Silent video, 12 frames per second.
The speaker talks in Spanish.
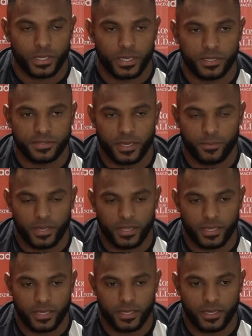El tema
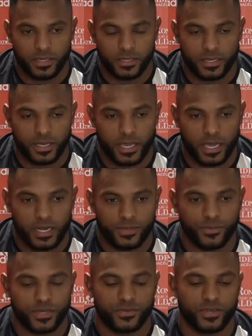de, Cali,
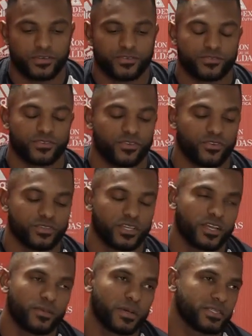pues bueno, son
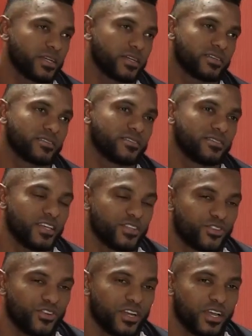cosas que pasan
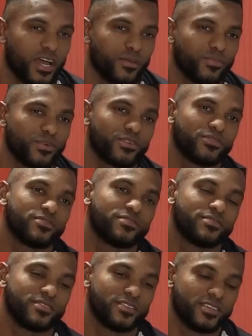dentro del campo.
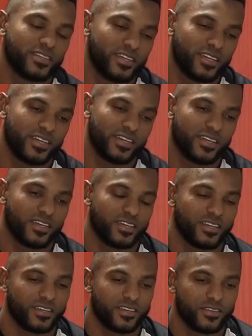
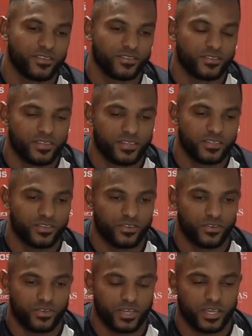Eh, yo
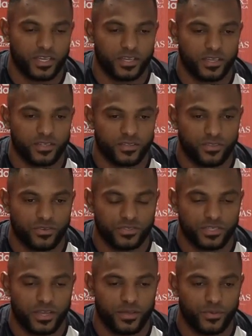creo que
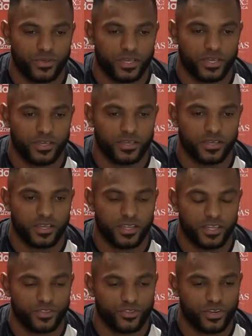todos sabemos que,
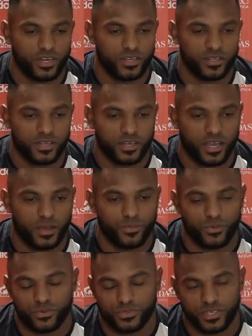dentro del,
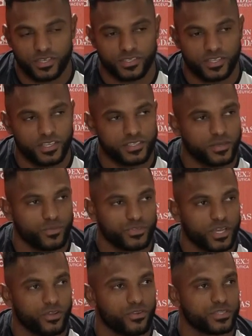campo uno se, dice
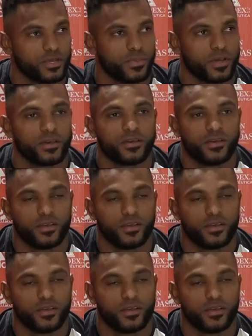muchas cosas para